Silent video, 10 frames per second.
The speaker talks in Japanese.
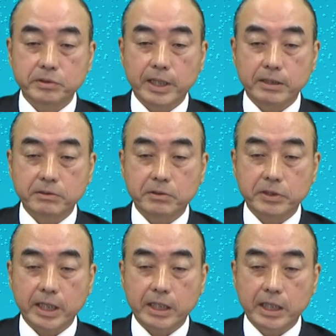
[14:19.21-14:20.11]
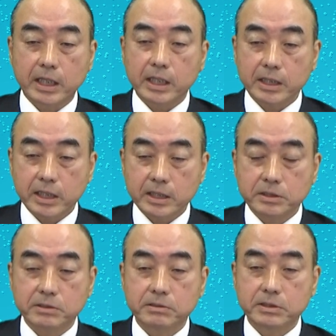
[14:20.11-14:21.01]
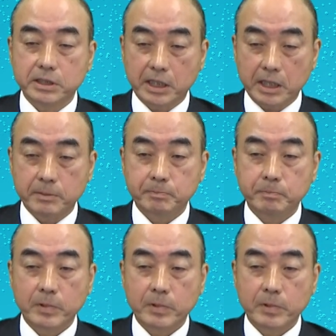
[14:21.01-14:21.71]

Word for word: のある個体が必ずいて